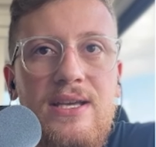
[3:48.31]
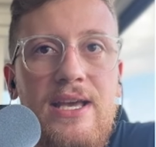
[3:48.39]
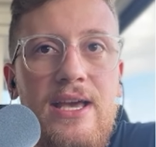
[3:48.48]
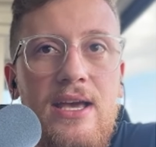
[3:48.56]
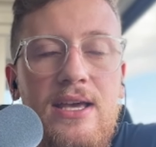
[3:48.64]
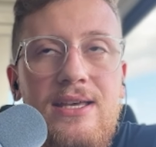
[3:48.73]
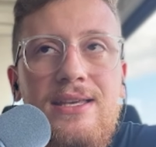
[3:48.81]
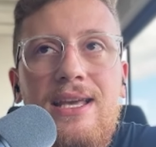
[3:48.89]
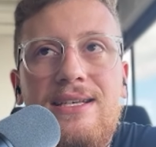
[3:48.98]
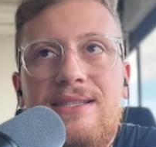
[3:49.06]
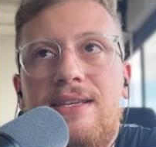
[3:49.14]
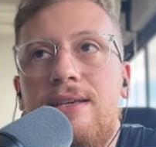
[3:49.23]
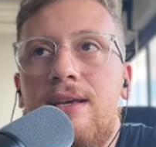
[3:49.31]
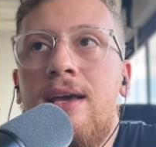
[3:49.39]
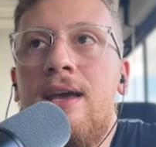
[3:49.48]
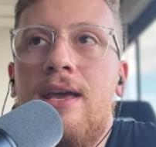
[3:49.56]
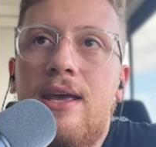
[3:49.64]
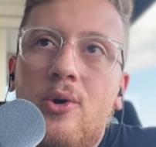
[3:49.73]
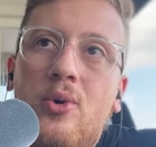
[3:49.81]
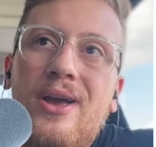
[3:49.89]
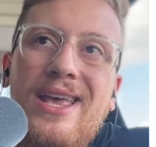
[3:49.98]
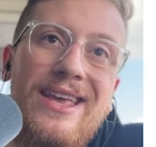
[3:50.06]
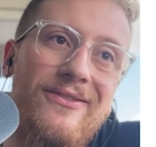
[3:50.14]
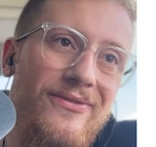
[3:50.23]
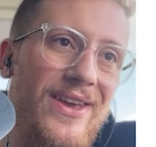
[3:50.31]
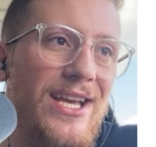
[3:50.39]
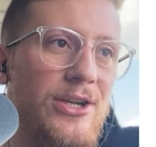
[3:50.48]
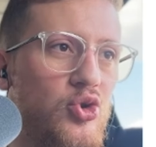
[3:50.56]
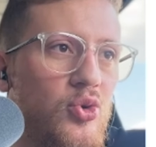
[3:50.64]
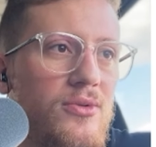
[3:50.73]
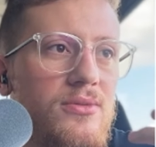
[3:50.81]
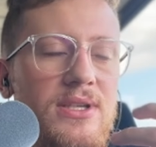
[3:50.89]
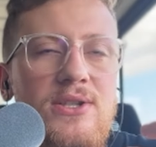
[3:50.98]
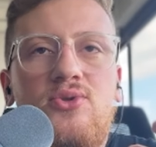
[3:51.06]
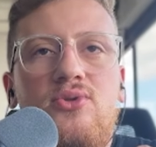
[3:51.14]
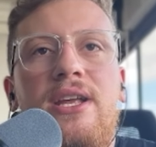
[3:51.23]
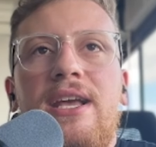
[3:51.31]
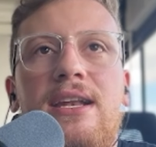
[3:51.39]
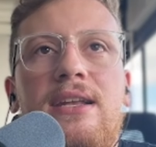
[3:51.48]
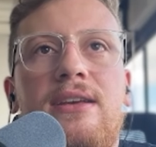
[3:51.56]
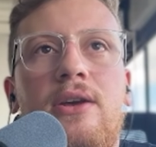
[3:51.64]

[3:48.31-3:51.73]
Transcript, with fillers: É, e assim, eu vejo isso nele.